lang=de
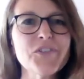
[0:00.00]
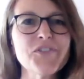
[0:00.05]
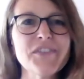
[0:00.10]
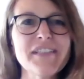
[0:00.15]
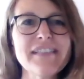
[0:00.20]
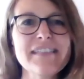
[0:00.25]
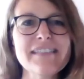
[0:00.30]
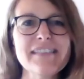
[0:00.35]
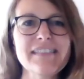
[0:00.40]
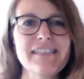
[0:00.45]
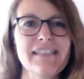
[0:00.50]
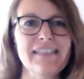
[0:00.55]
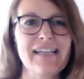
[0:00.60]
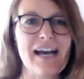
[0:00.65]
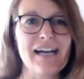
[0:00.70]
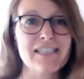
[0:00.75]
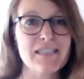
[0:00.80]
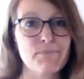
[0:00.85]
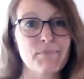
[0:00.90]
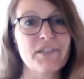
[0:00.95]
finden Sie den
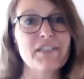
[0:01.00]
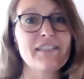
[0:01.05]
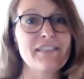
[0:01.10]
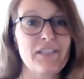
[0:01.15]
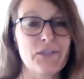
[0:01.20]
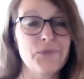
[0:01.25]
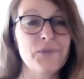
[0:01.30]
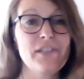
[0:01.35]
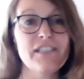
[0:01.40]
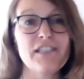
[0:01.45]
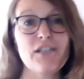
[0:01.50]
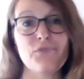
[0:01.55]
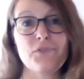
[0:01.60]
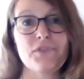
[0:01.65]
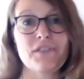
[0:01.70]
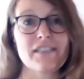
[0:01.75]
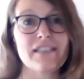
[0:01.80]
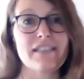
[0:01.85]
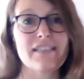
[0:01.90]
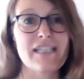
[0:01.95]
Jahresbericht natürlich auf
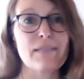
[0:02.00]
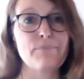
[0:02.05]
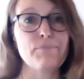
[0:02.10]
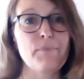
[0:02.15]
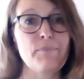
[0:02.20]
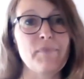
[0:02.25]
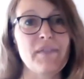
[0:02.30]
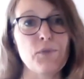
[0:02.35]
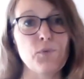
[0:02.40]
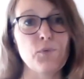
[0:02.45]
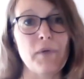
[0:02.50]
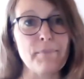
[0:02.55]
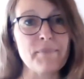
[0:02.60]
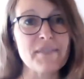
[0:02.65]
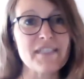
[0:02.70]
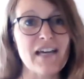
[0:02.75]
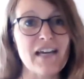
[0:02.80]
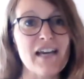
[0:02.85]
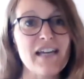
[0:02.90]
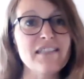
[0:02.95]
unserer
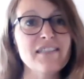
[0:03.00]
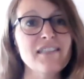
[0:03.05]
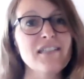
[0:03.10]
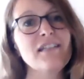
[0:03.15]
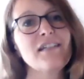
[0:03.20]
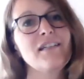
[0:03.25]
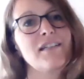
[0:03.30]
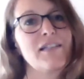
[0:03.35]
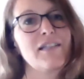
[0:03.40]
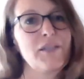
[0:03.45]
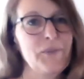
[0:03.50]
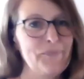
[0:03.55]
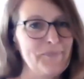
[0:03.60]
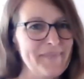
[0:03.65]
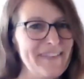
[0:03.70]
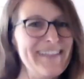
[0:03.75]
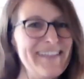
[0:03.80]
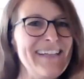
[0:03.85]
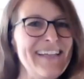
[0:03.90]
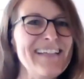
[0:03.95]
ZBMED-Website.
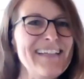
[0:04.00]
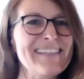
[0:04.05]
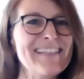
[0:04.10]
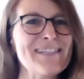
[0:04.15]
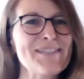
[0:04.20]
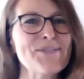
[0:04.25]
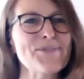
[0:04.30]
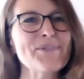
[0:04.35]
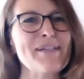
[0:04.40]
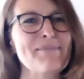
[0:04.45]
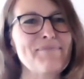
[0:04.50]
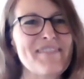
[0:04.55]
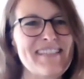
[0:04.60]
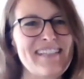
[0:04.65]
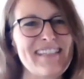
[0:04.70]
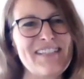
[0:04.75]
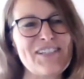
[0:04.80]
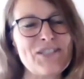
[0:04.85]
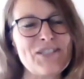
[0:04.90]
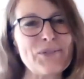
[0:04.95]
Den Link dazu gibt es in
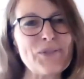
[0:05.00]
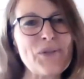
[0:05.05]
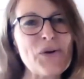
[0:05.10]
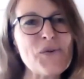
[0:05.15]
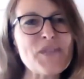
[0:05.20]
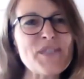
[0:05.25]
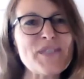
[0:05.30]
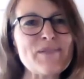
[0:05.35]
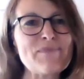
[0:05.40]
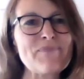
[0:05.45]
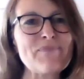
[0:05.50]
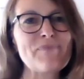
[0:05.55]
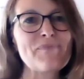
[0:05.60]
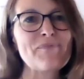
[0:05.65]
den Show Notes.